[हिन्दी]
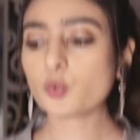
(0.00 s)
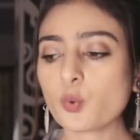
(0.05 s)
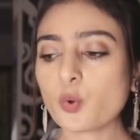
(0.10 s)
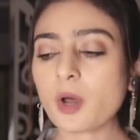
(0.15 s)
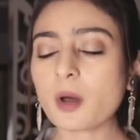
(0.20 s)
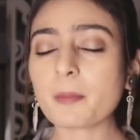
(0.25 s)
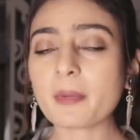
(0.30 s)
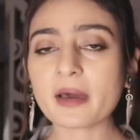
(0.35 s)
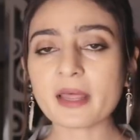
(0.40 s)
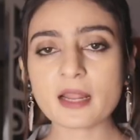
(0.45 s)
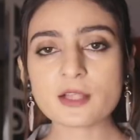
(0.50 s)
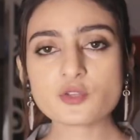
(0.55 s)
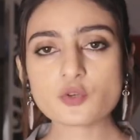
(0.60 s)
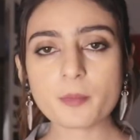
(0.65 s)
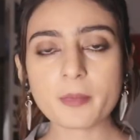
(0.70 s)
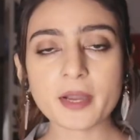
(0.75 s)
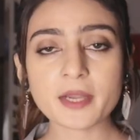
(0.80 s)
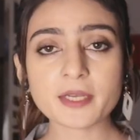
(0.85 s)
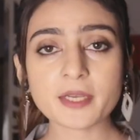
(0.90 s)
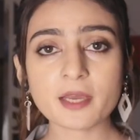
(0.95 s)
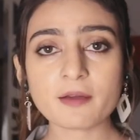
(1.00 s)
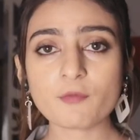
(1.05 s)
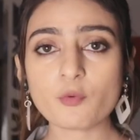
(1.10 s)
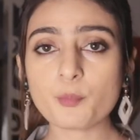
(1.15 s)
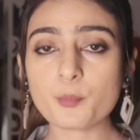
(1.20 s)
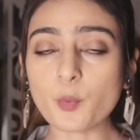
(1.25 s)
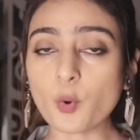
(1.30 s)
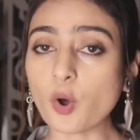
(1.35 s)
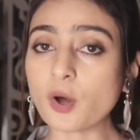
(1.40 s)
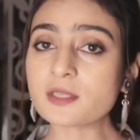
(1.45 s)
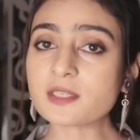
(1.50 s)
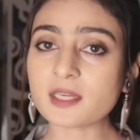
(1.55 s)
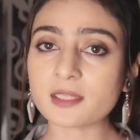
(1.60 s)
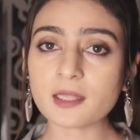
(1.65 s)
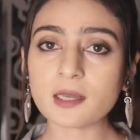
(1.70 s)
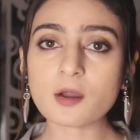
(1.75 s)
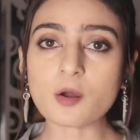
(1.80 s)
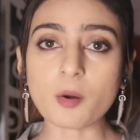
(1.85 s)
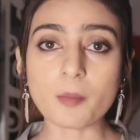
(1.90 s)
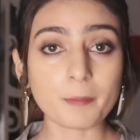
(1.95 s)
तो हमारा जो माइंड है वो बहुत
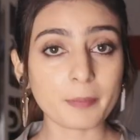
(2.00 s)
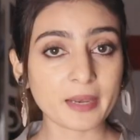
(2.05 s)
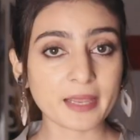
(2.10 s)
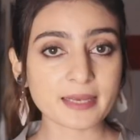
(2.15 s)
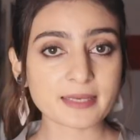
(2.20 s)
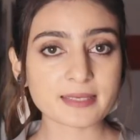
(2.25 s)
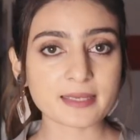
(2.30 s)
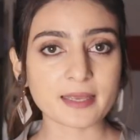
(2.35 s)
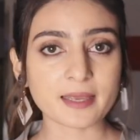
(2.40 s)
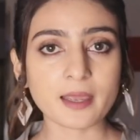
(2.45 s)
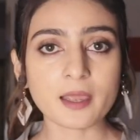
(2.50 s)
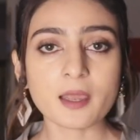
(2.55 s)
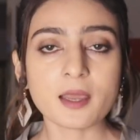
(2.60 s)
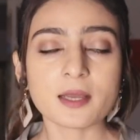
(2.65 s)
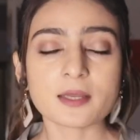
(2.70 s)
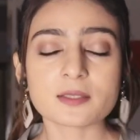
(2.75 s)
ज़्यादा कॉम्प्लेक्स है